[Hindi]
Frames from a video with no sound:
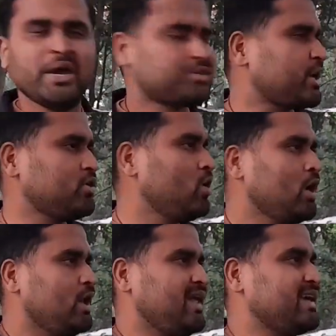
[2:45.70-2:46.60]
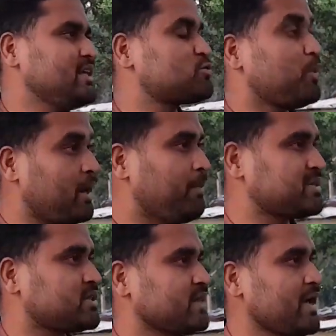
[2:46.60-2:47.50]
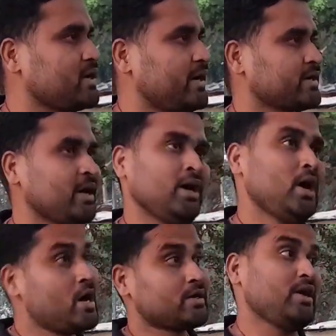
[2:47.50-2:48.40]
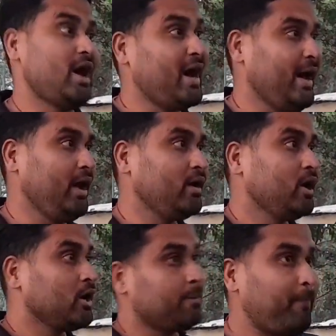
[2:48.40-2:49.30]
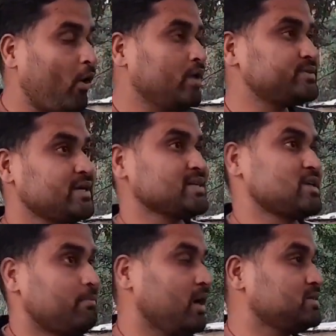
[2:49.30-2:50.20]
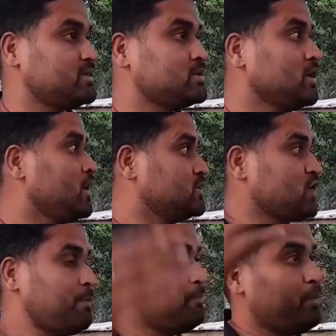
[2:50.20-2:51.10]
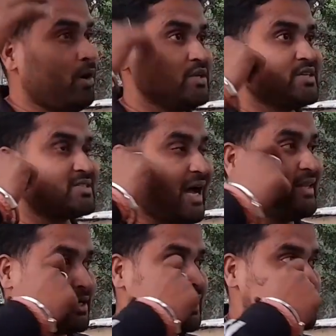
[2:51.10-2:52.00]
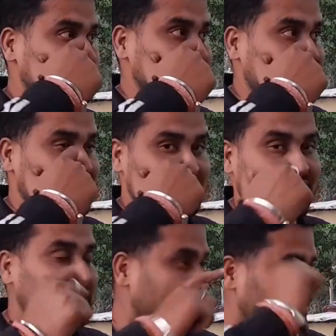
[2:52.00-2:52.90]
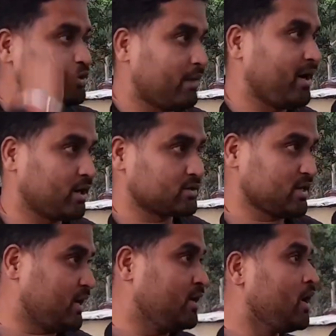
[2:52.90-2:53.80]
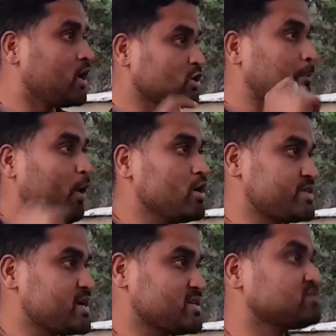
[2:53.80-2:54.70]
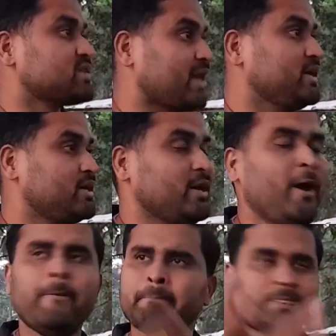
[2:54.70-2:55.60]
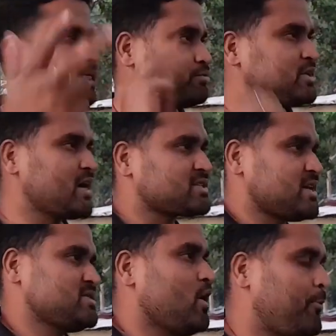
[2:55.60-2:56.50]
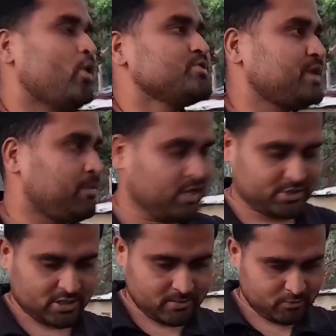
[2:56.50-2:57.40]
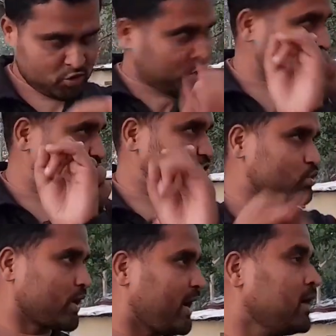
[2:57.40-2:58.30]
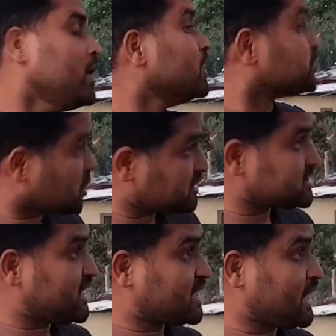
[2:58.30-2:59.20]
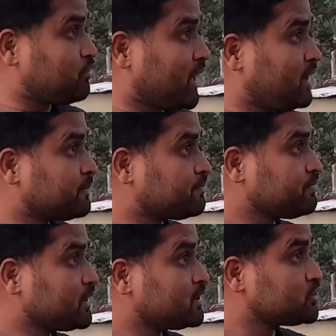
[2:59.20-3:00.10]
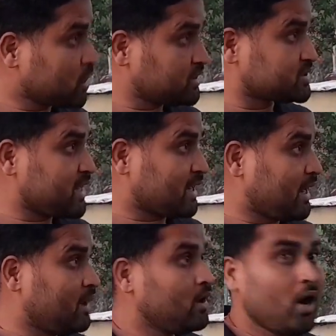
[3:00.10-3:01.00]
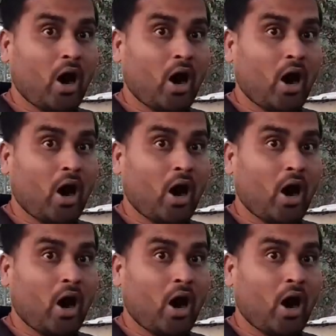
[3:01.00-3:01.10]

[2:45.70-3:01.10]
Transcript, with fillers: नहीं सही हो लेकिन इस पर हम बस इतना ही कहेंगे कि है पवन सिंह संबंध जब पवन सिंह शादी किए ज्योति सिंह के साथ हम आपको दावा करते हैं जब पवन सिंह के साथ शादी किए तब से अक्षय सिंह और पवन सिंह के बीच छत्तीस हो गया छत्तीस का आंकड़ा हुआ हम्म। छत्तीस का आंकड़ा